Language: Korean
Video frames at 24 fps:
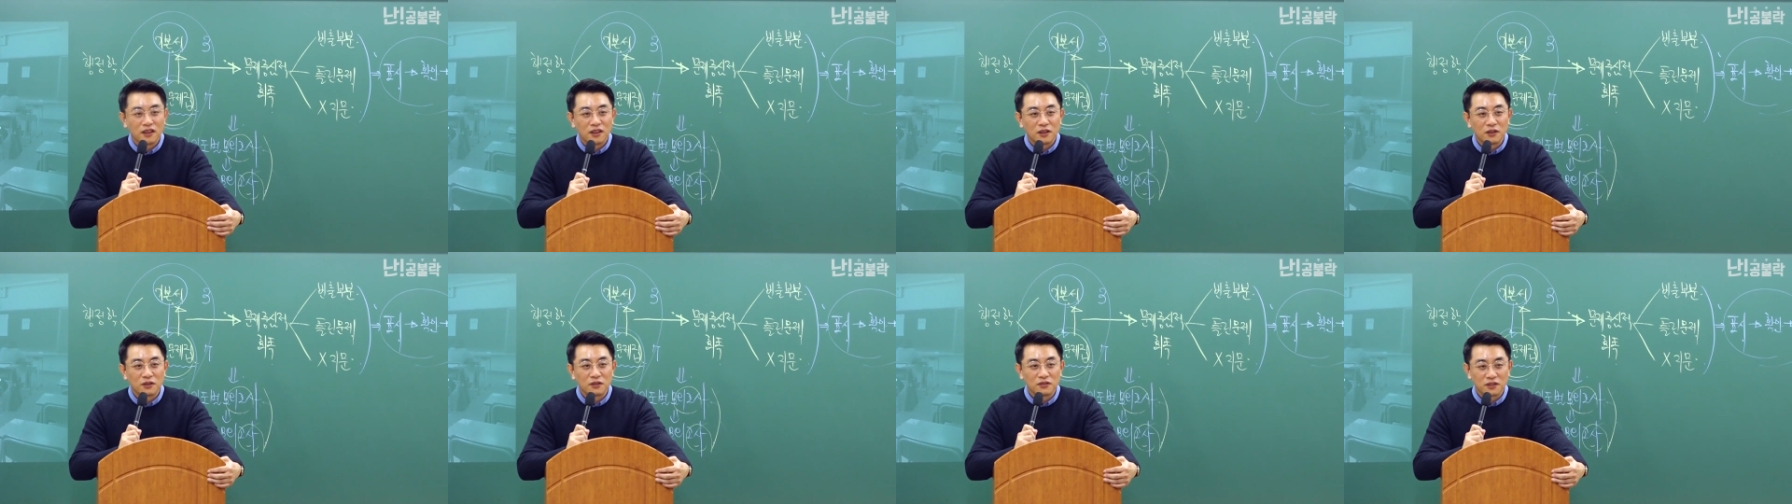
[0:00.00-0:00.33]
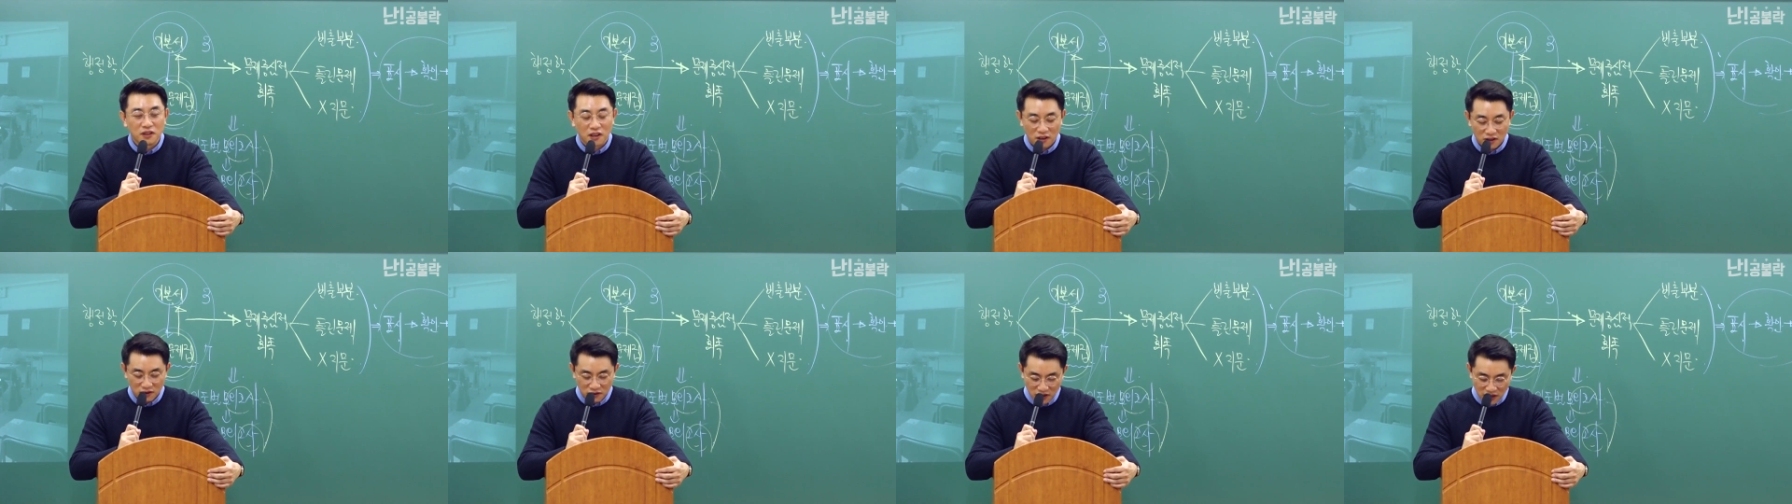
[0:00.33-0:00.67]
이런
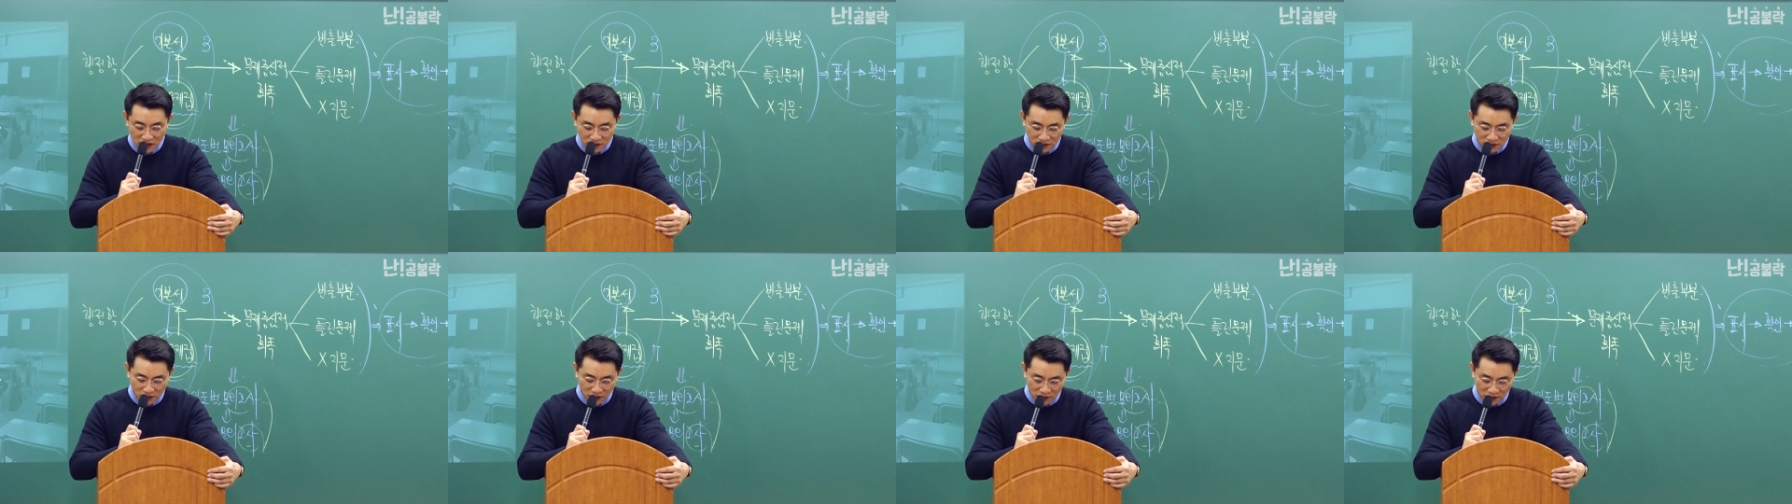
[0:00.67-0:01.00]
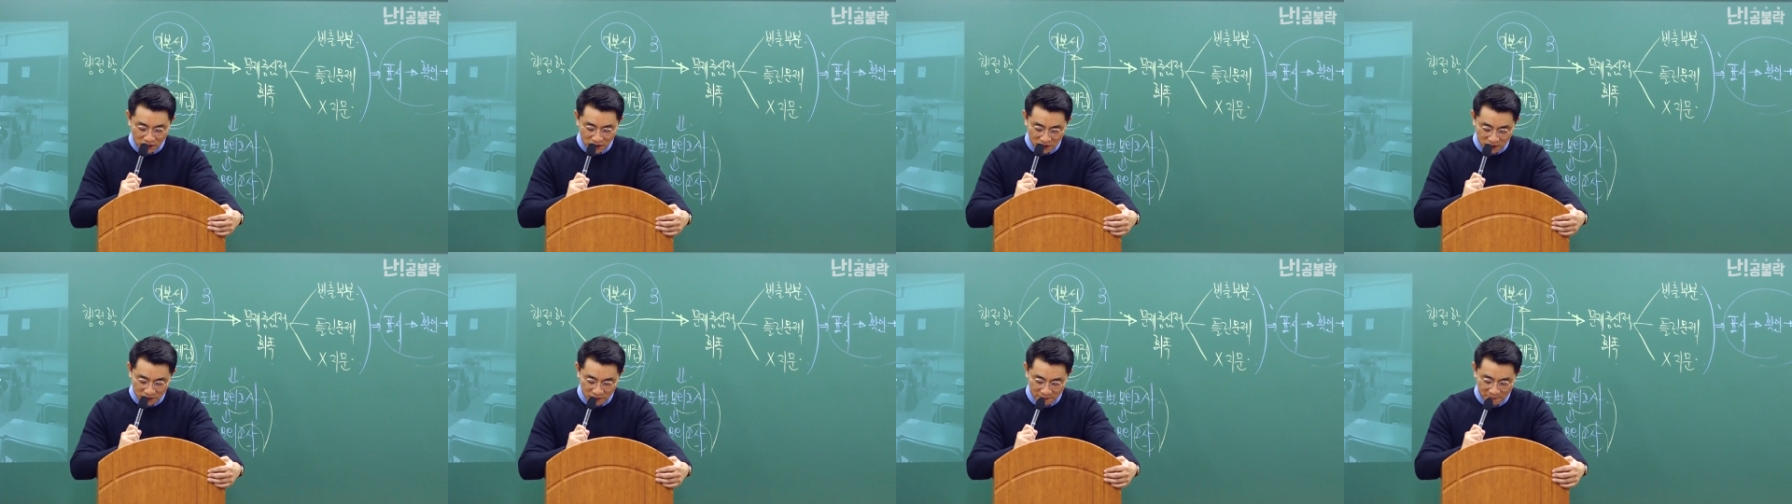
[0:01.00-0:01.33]
생각을
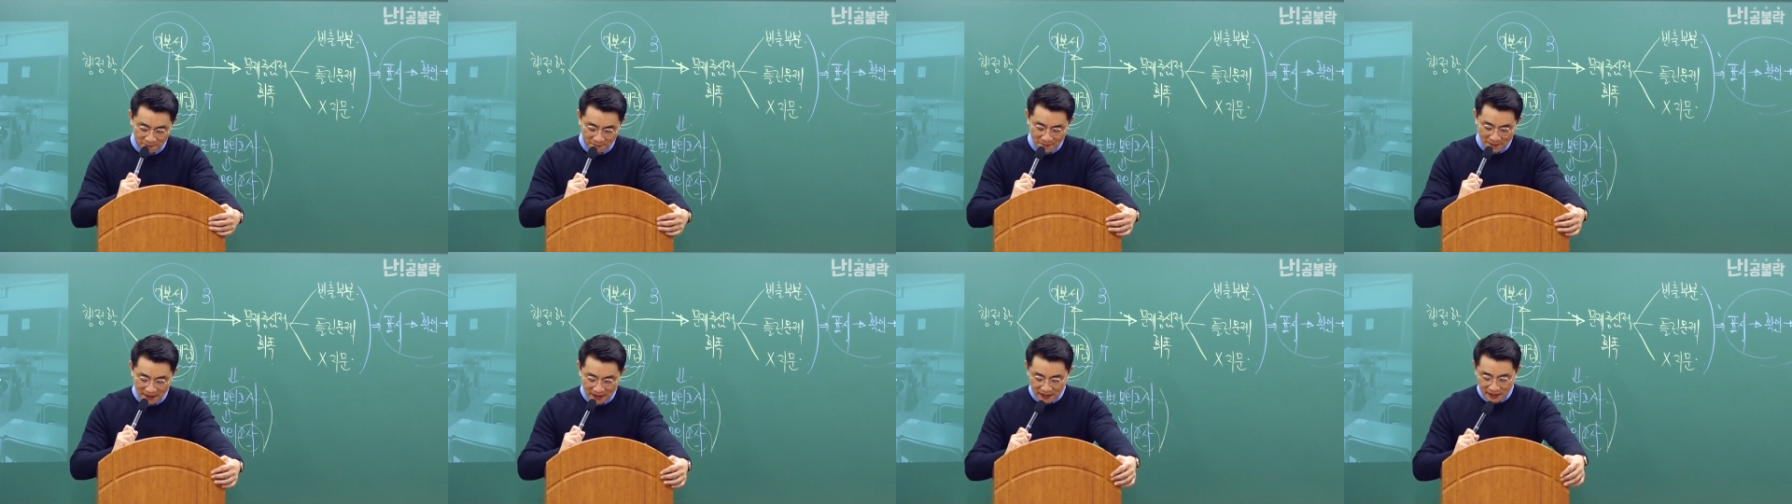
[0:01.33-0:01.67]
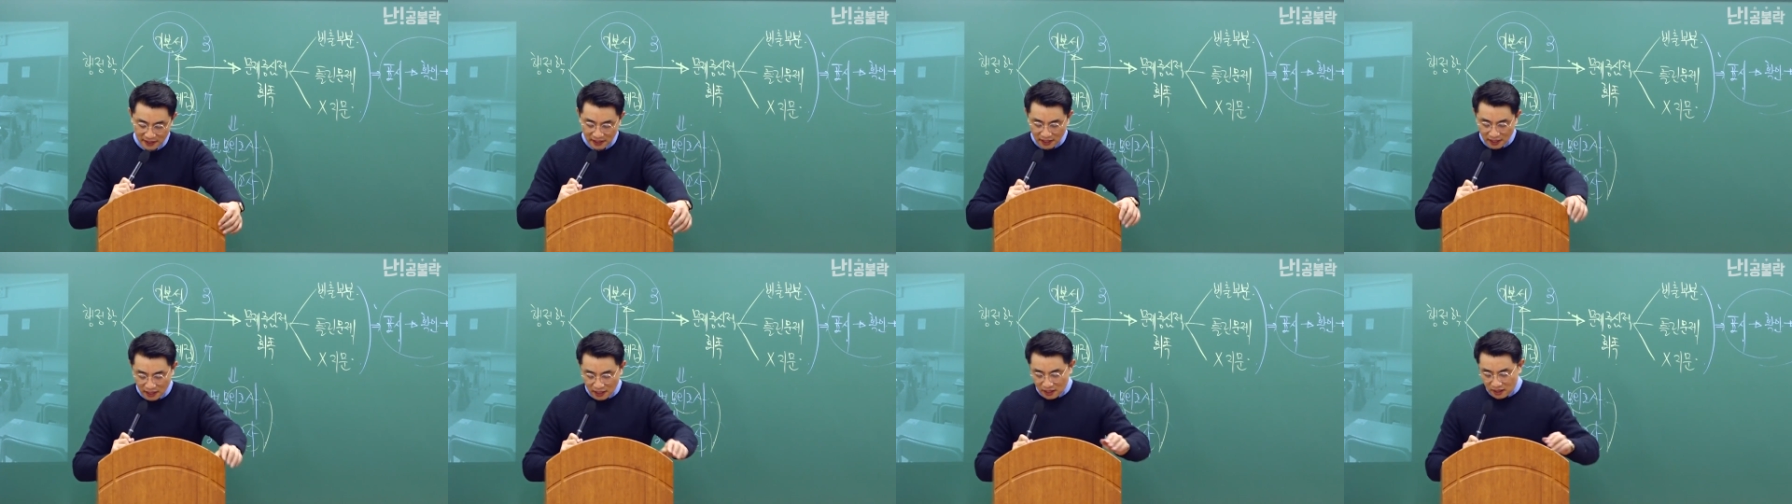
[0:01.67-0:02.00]
했어요.
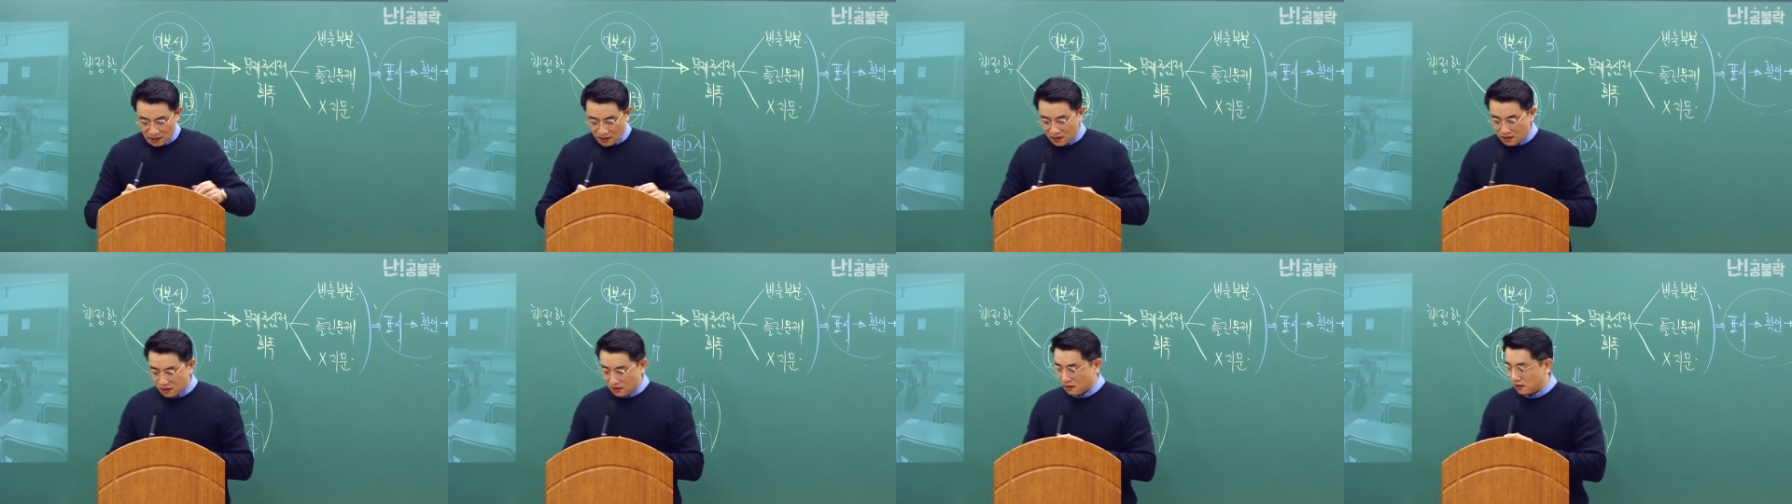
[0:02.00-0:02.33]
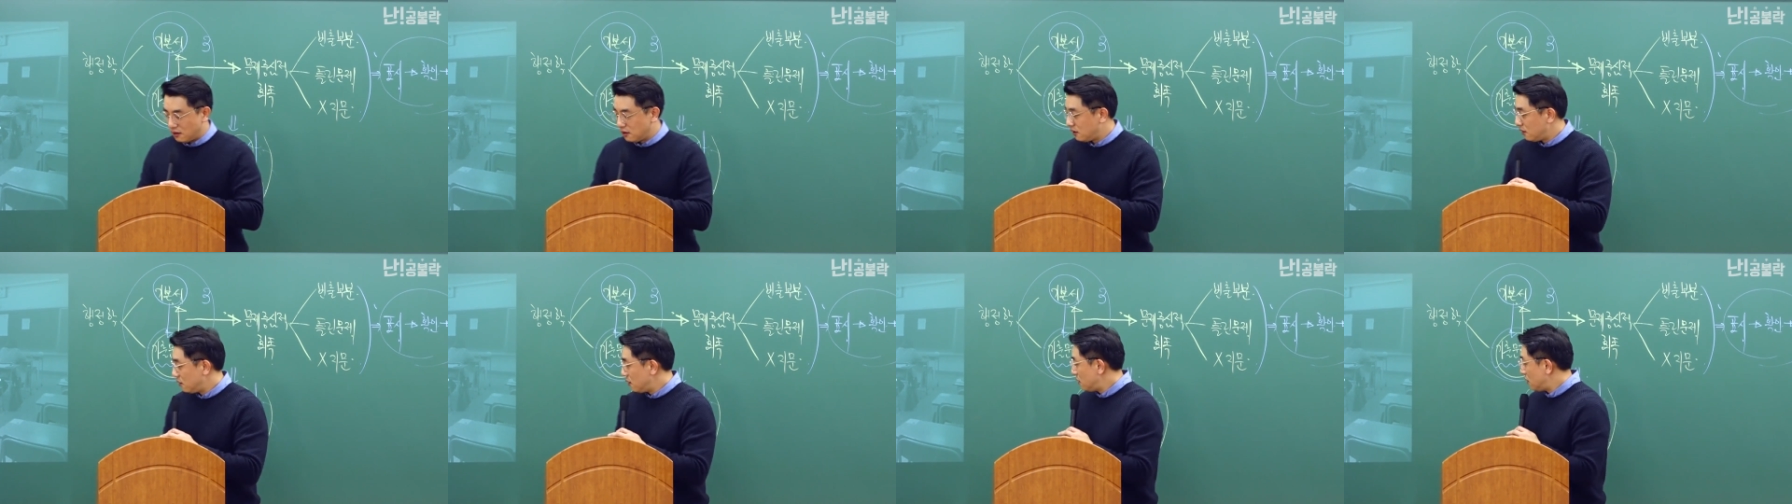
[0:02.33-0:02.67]

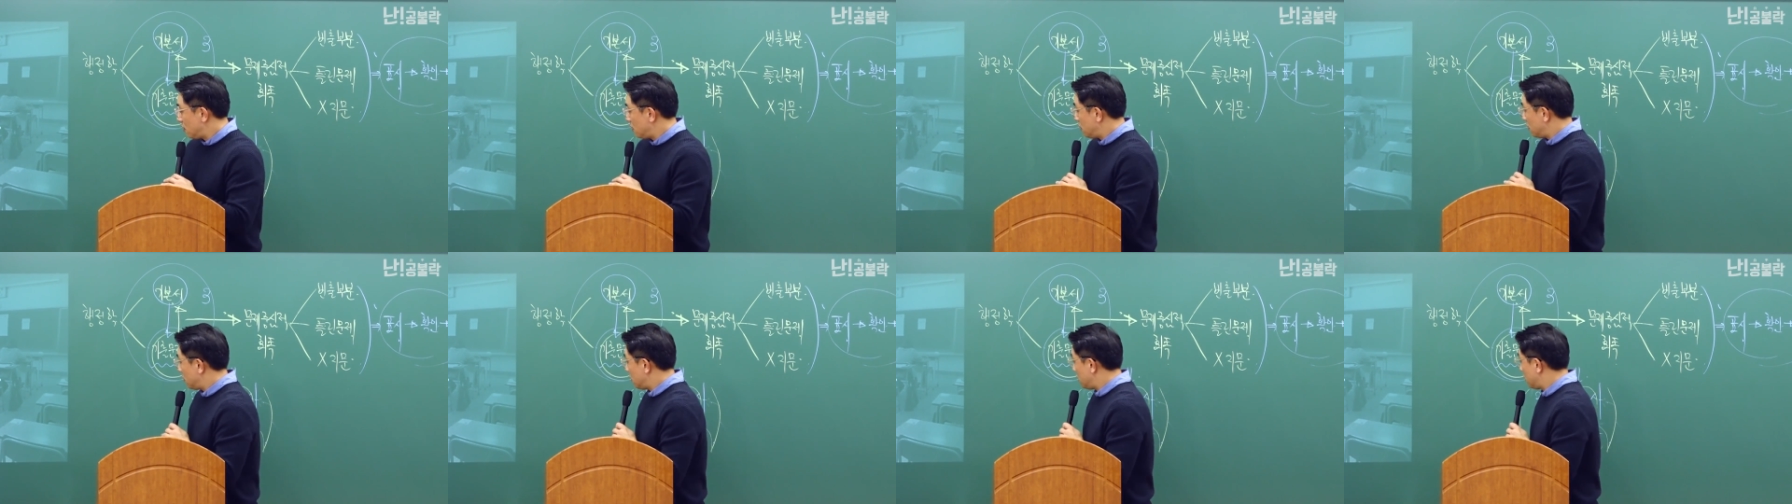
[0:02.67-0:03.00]
그